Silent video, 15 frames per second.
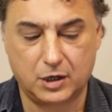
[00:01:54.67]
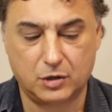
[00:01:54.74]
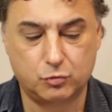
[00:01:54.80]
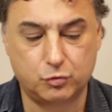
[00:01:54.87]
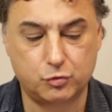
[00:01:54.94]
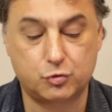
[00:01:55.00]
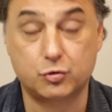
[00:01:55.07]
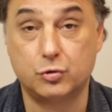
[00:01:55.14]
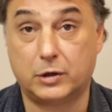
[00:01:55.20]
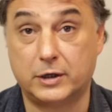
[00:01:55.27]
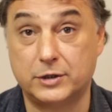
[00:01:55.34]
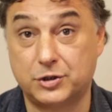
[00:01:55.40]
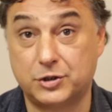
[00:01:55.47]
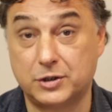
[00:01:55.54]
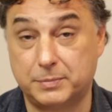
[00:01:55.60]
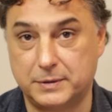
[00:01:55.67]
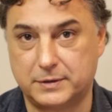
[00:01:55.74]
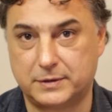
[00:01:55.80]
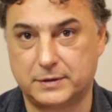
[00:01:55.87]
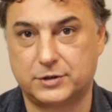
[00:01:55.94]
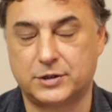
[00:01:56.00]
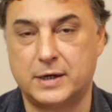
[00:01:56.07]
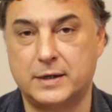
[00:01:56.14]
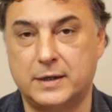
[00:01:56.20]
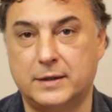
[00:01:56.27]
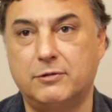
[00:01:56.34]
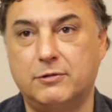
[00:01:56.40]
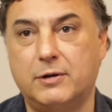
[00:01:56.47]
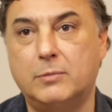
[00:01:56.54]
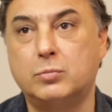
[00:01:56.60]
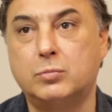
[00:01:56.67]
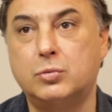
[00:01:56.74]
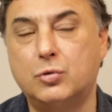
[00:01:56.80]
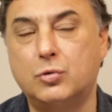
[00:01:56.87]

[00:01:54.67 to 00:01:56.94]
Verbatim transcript: ucu açık bir şeydi ve bu